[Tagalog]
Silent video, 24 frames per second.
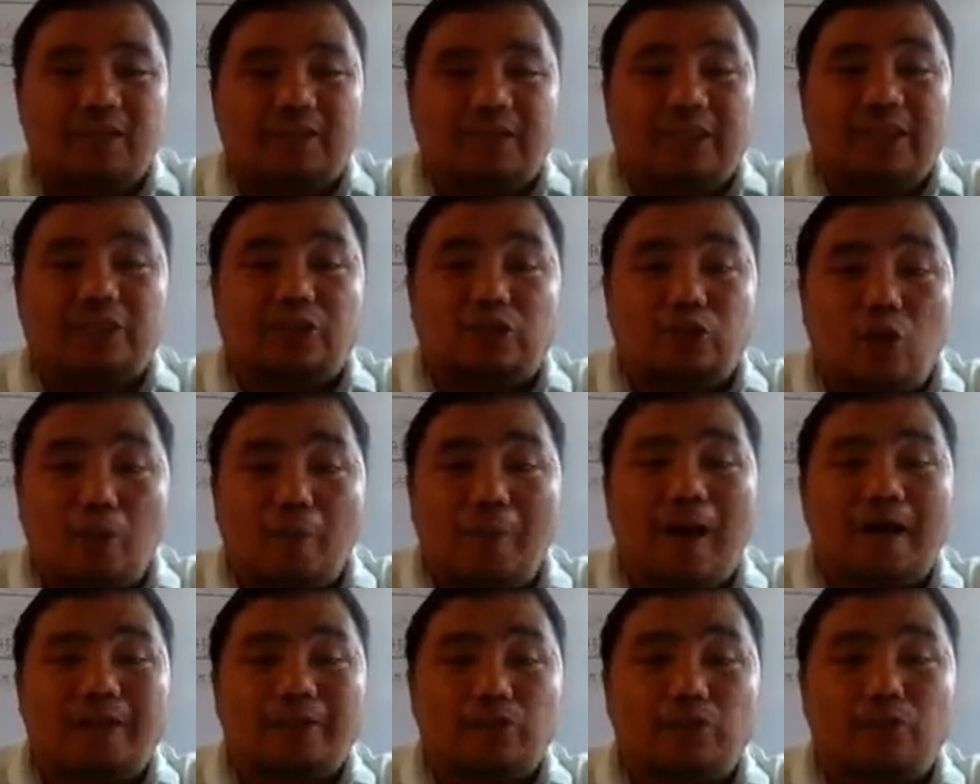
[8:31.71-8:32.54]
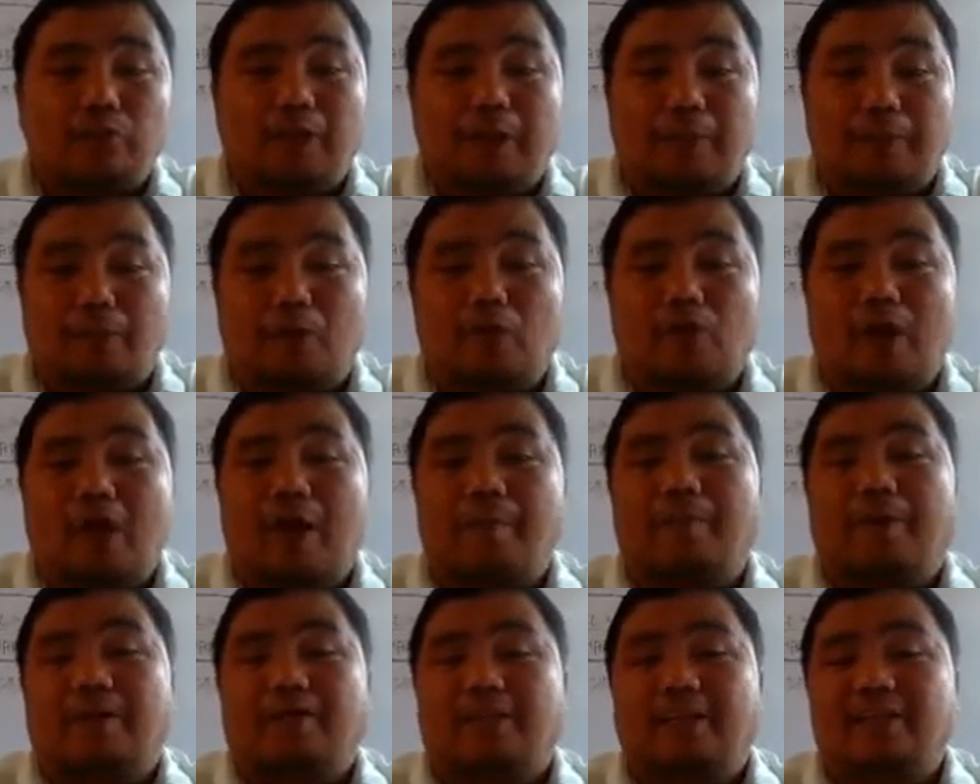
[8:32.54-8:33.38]
Tishuba and Yom Kippur
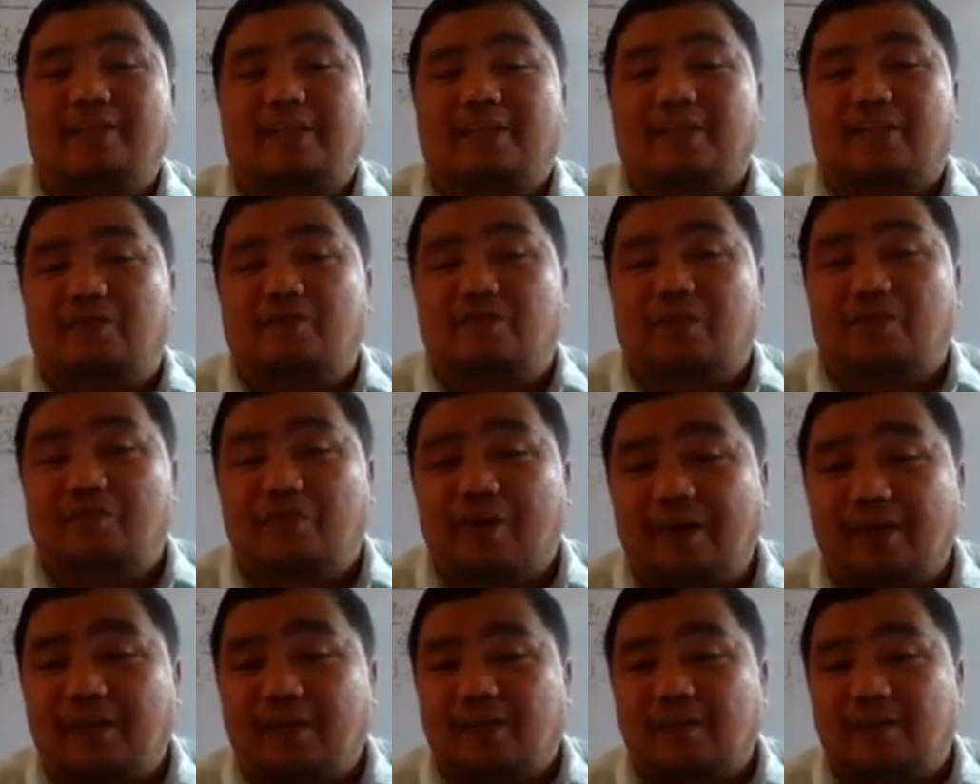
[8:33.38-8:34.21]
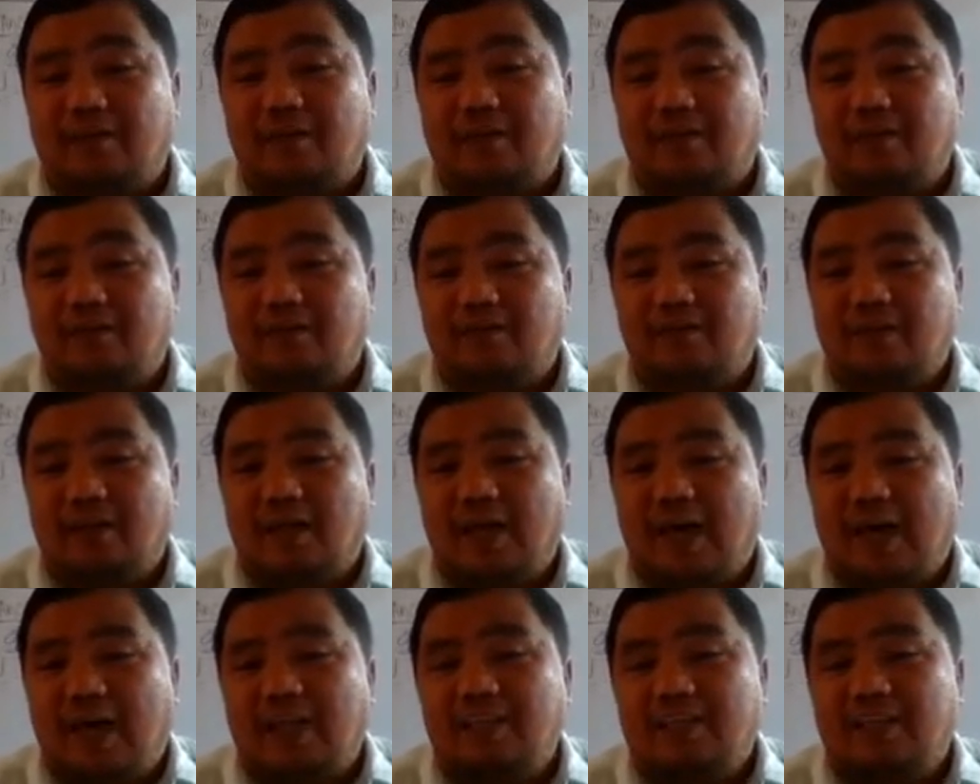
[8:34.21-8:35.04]
have a tentative effect
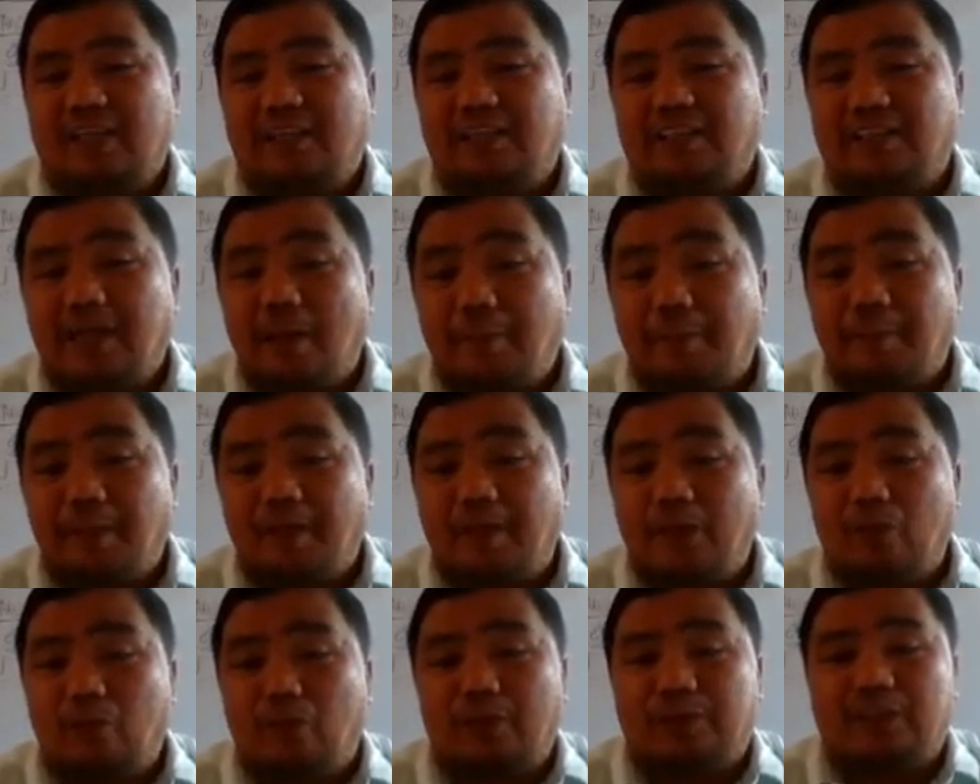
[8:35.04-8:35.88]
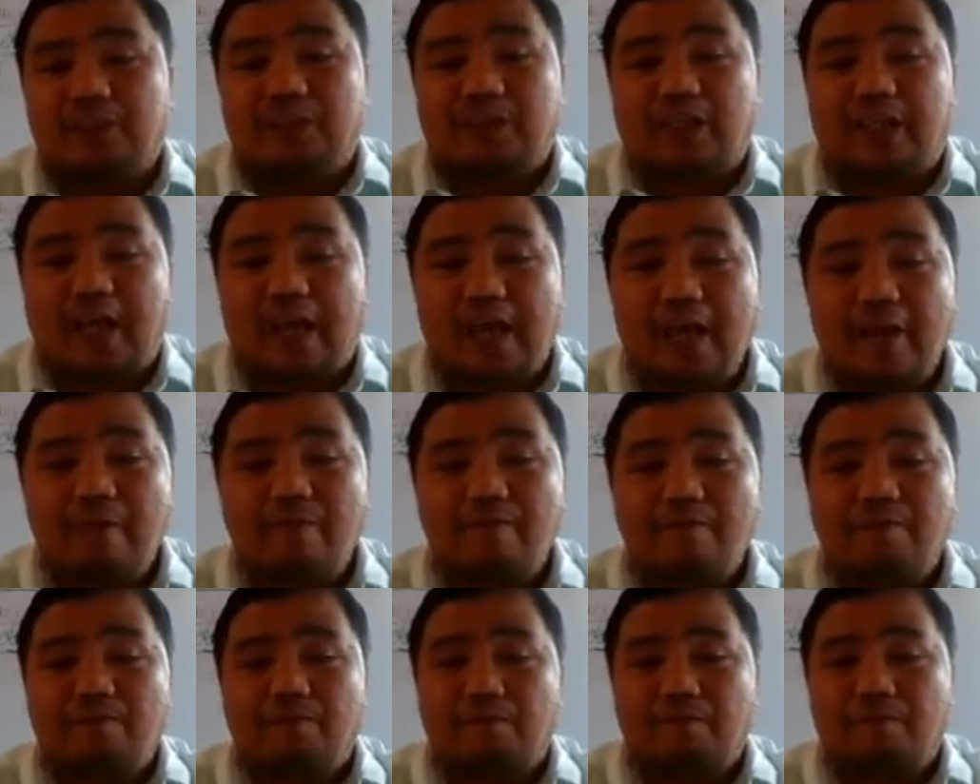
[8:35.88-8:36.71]
and the suffering which
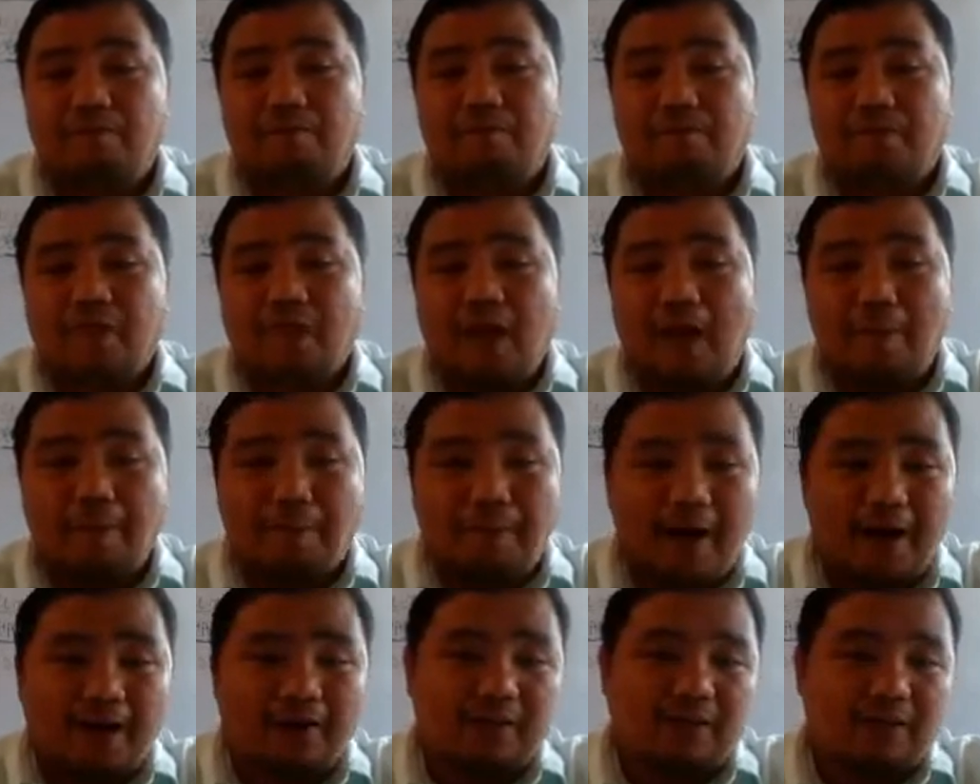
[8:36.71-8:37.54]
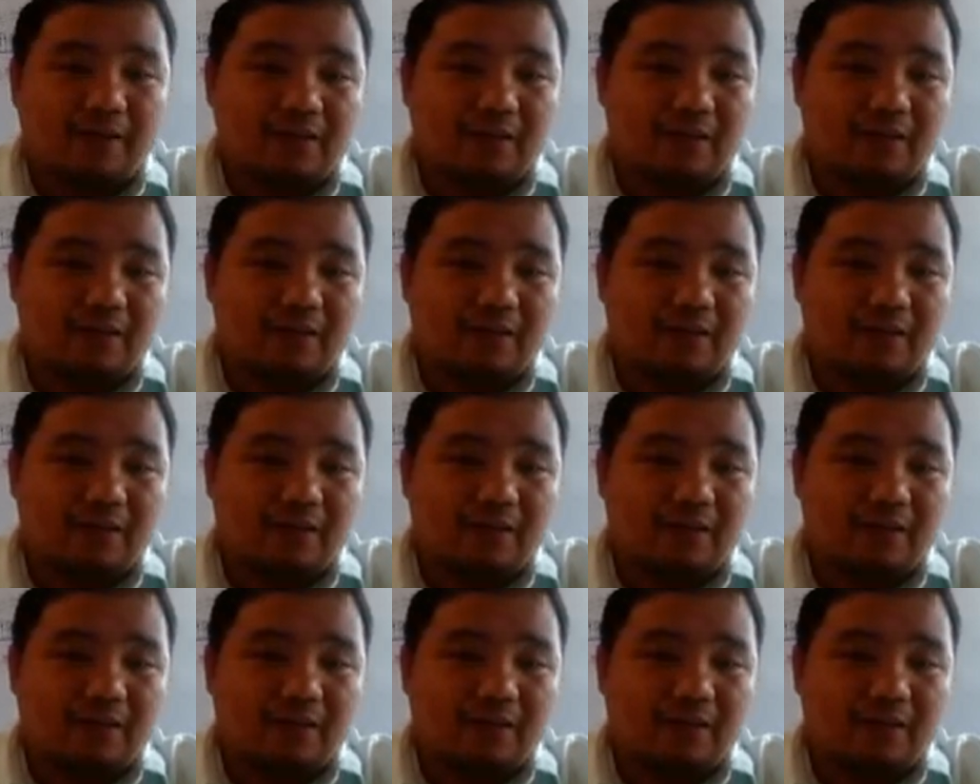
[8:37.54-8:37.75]
came upon